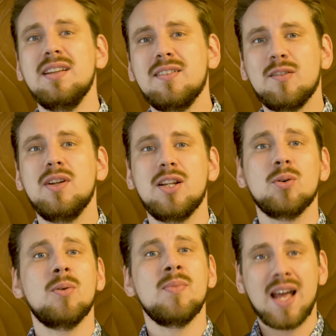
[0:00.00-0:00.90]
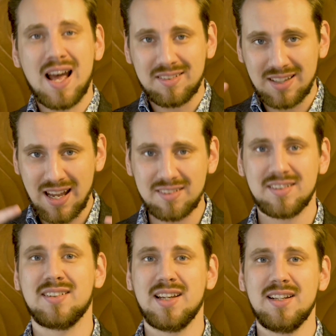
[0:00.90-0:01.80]
dieses Video als
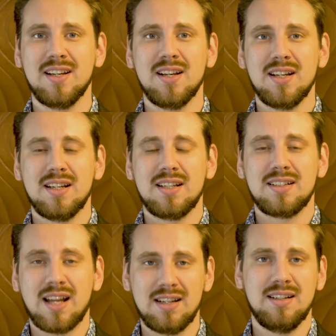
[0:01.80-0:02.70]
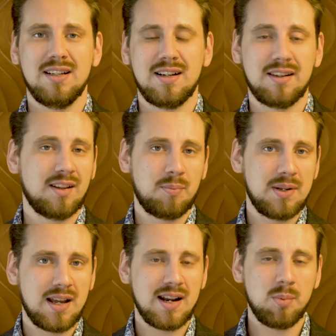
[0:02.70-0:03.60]
erstes seht, dann lasst doch
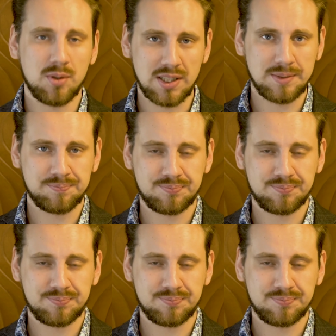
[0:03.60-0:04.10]
bitte ein Abo da.